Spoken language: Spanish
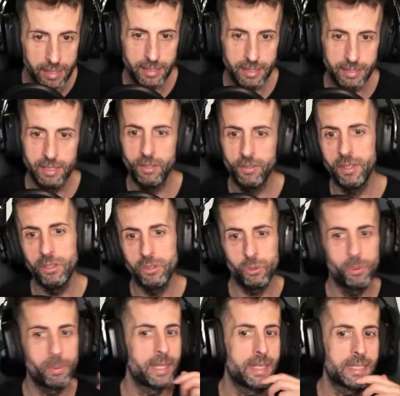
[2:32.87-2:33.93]
Desde el 12 de
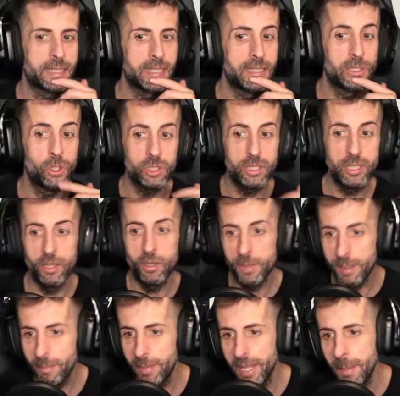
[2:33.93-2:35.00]
octubre y hasta el 2 de
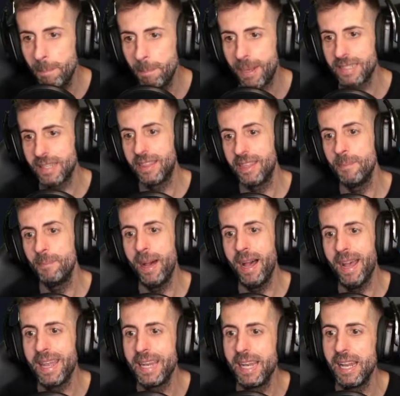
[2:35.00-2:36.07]
noviembre
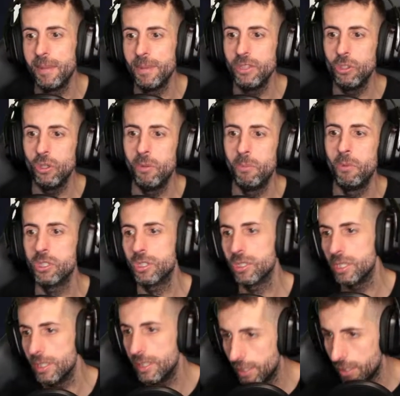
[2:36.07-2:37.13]
participa en el evento
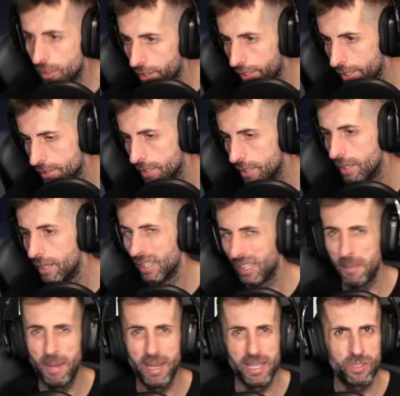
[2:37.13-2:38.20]
Monstruos Interiores.
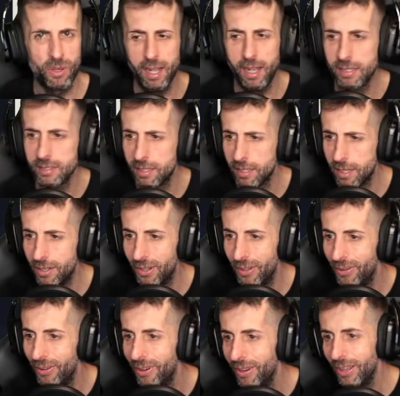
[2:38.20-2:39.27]
Qué mal suena en
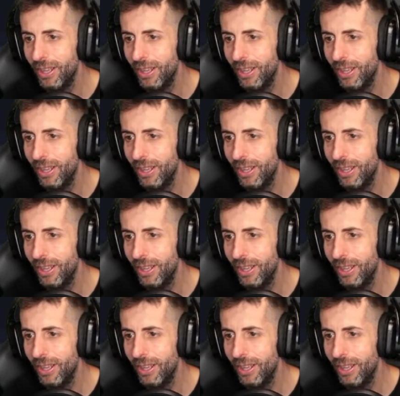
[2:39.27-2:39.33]
castellano.